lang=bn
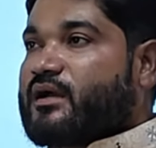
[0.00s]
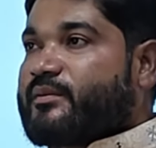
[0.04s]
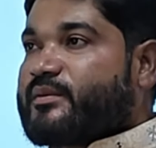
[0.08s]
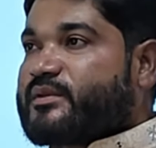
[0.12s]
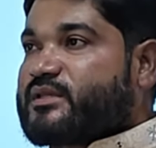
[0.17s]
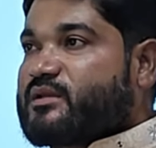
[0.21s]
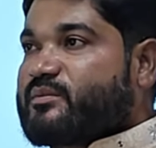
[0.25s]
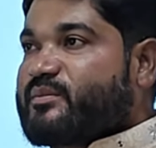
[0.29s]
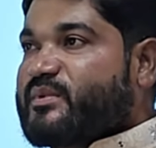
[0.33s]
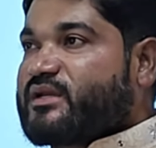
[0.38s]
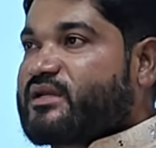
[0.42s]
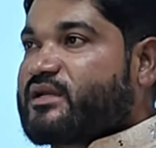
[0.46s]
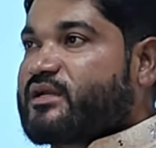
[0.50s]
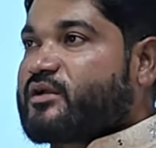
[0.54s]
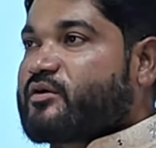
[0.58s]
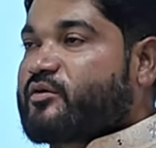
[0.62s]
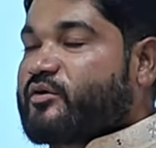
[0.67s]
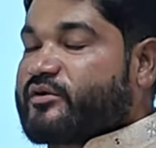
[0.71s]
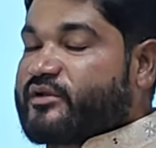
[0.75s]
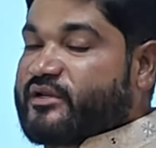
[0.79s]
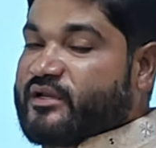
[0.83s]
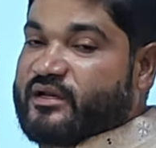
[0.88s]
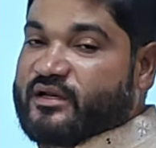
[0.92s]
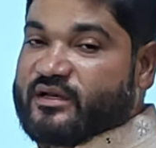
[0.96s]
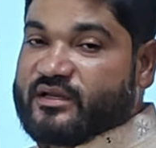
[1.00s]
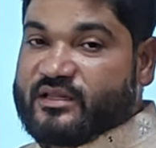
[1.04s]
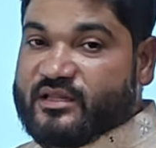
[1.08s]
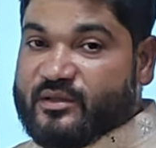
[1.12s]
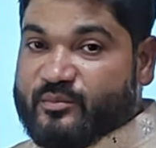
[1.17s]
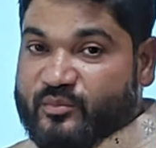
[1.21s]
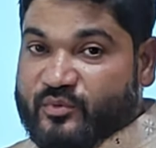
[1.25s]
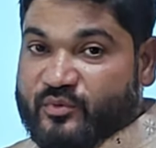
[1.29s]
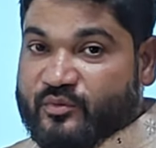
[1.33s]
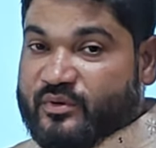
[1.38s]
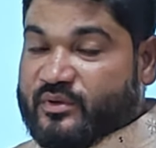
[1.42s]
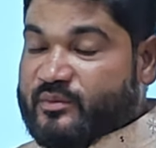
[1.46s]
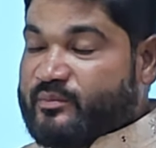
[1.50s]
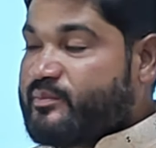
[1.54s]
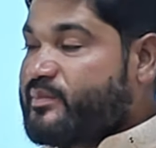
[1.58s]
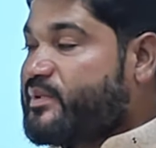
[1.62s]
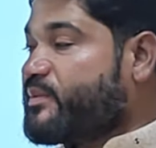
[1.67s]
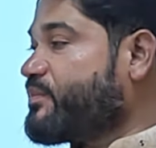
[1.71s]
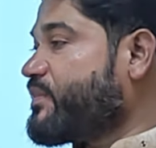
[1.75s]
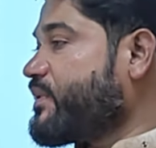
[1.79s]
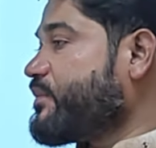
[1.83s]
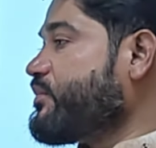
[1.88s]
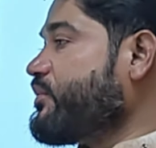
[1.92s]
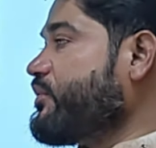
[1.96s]
আমাদের মিটারে কন্টিনিউটি
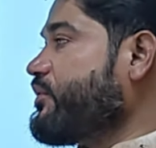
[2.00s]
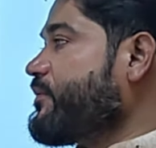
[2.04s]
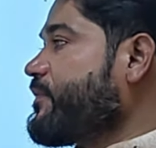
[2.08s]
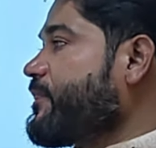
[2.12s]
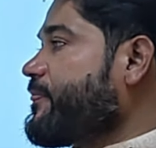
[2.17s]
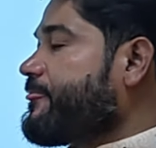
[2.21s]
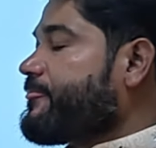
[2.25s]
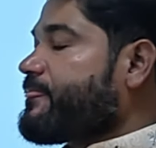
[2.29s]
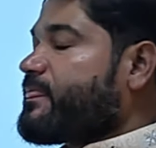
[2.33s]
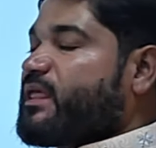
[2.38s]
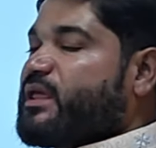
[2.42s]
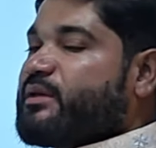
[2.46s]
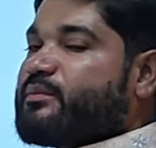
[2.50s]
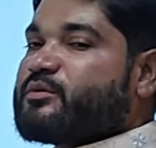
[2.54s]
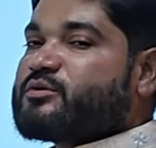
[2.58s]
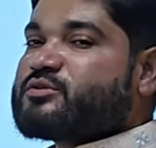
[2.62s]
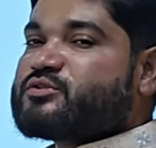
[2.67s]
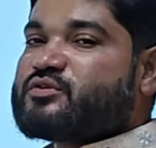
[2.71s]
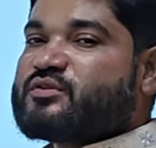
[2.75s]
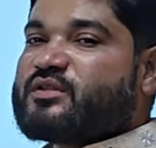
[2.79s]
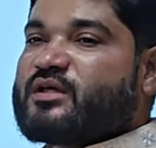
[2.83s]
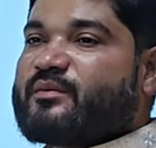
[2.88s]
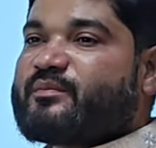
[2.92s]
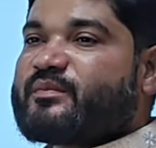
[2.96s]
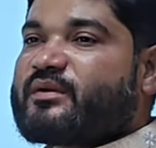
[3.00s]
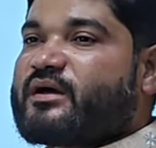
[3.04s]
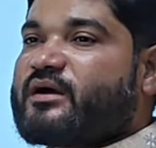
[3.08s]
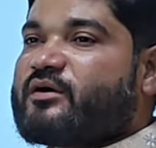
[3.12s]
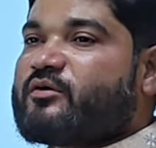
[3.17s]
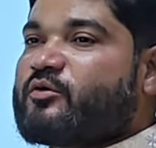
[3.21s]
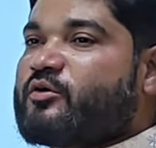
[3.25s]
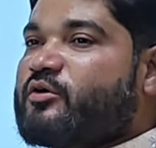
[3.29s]
দিয়ে পাবো এবং যদি আমরা